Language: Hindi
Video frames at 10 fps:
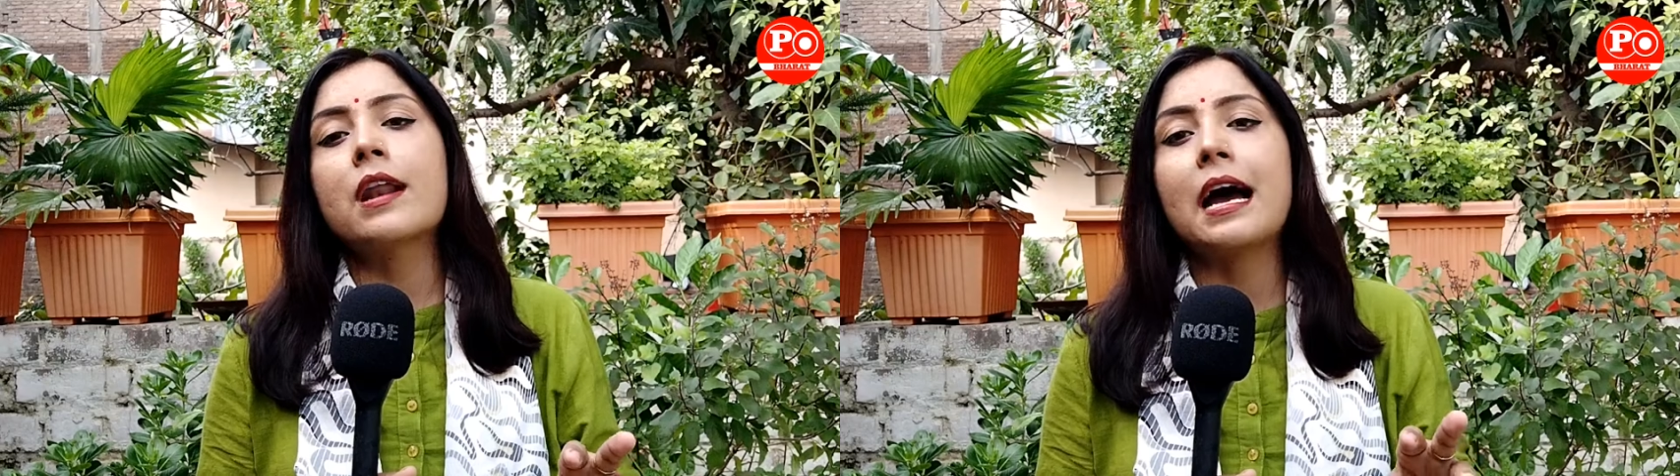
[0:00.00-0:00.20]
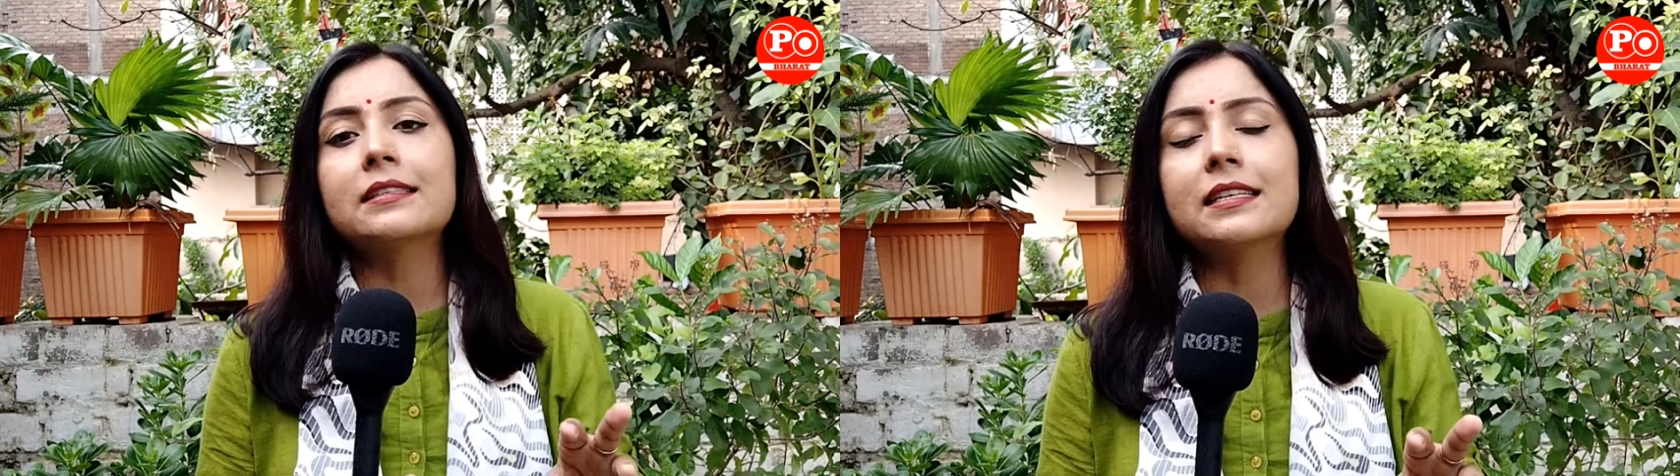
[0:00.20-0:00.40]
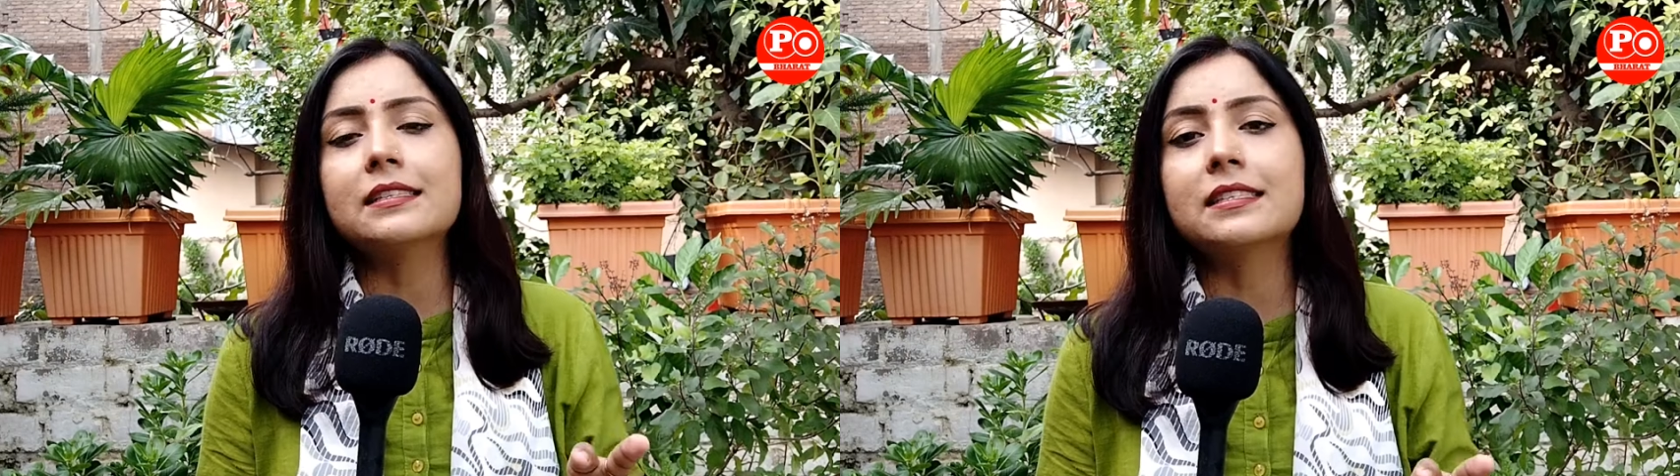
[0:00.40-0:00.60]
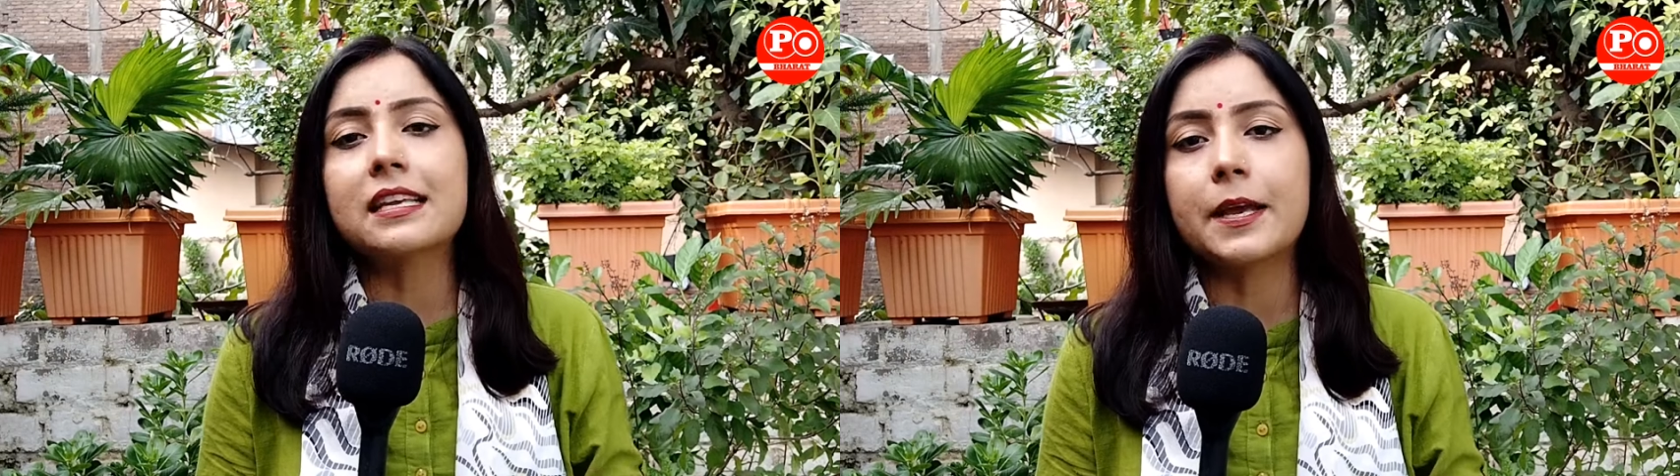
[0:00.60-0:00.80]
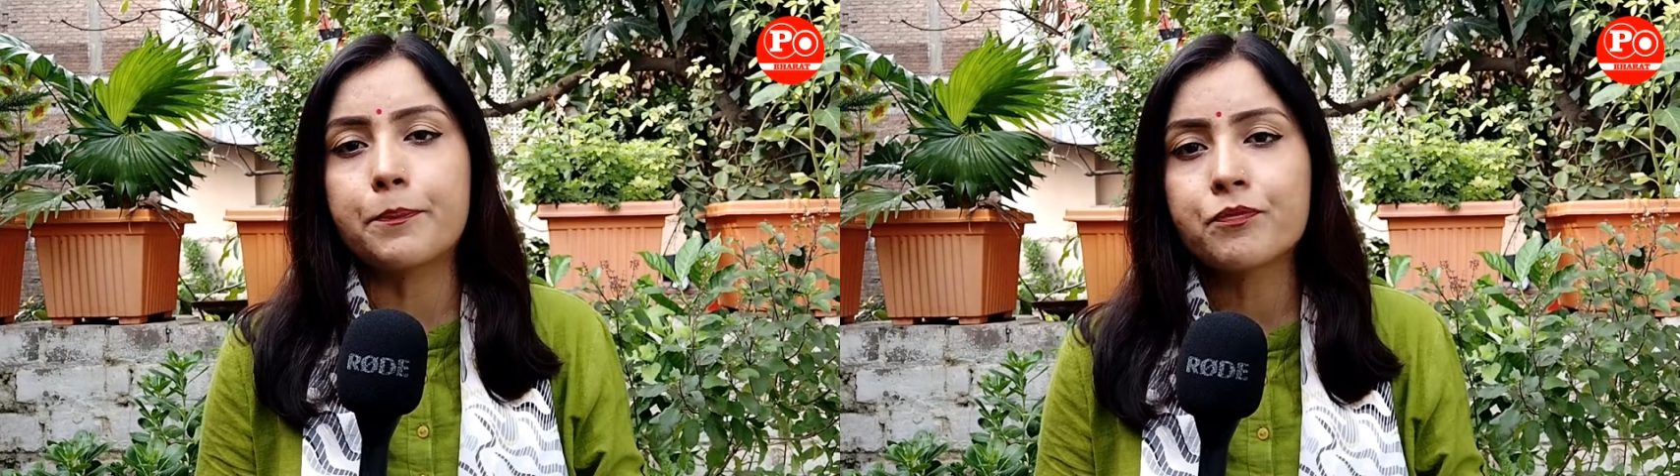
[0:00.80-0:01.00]
हो राजद
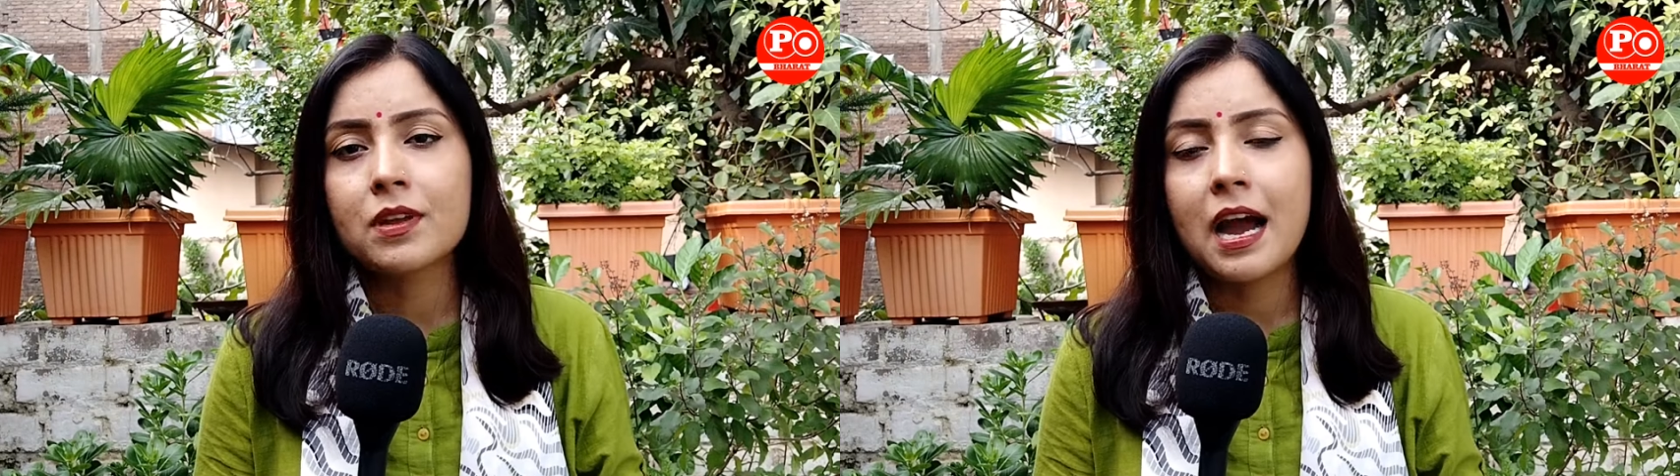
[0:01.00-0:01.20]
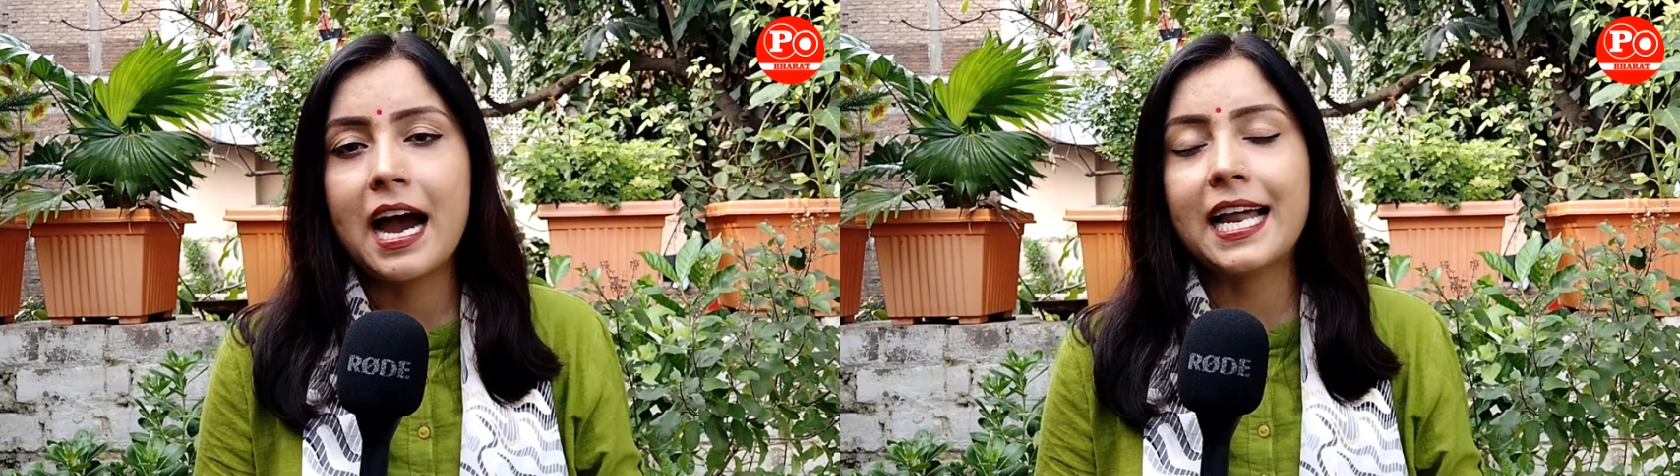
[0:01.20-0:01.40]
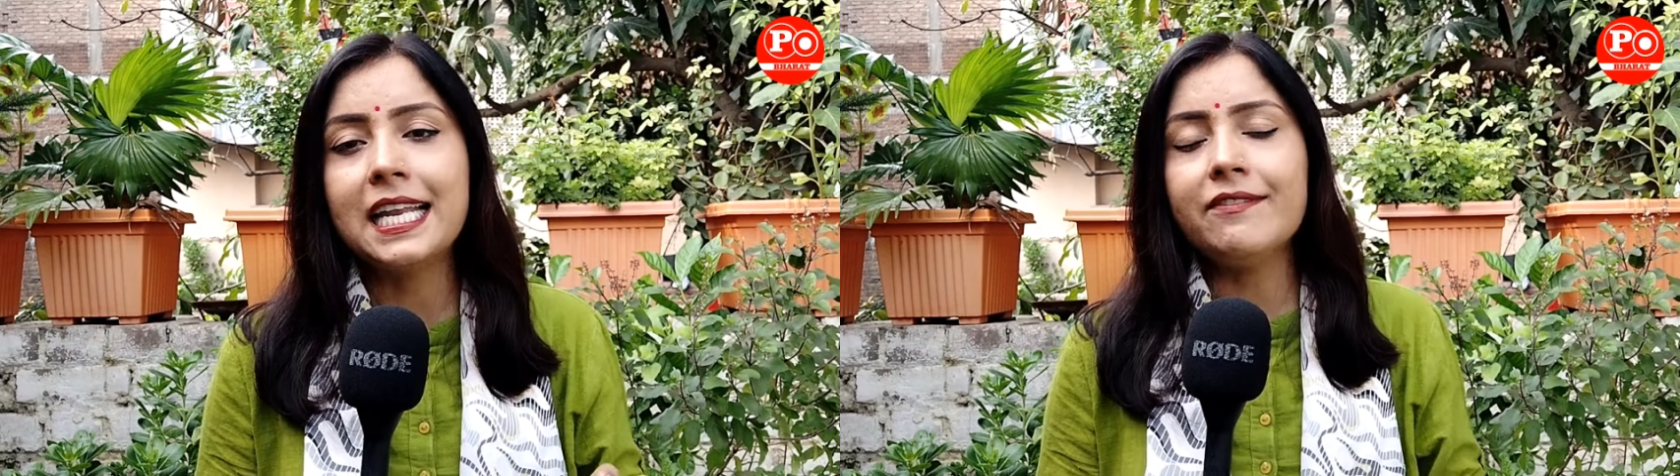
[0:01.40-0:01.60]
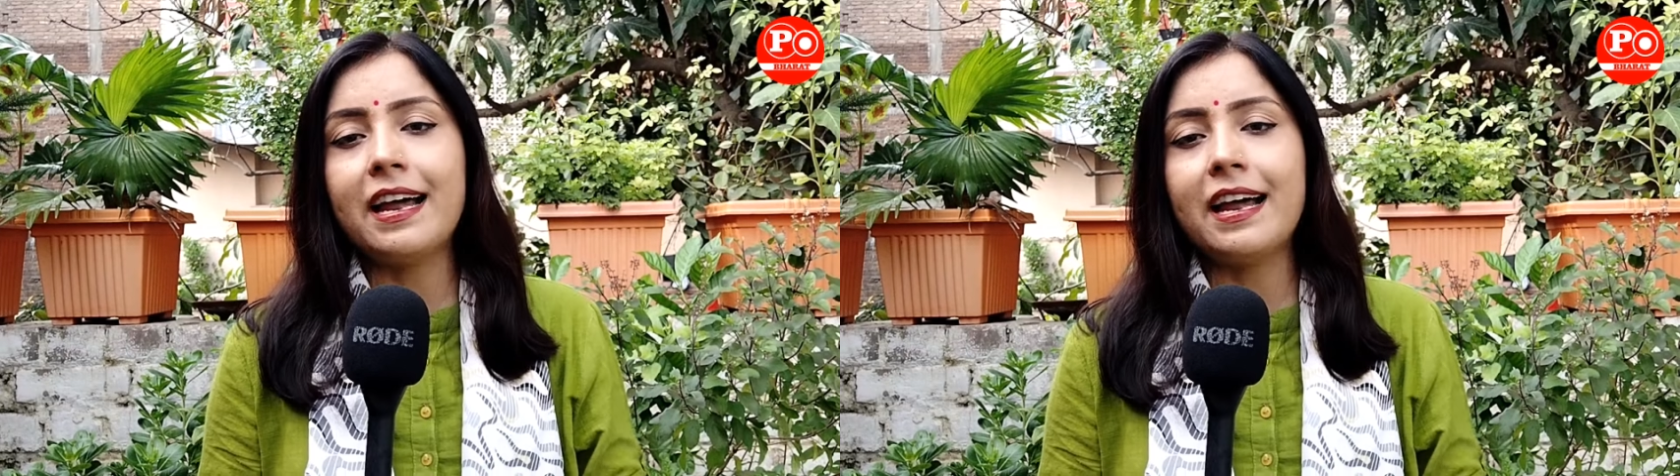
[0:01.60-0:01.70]
से आने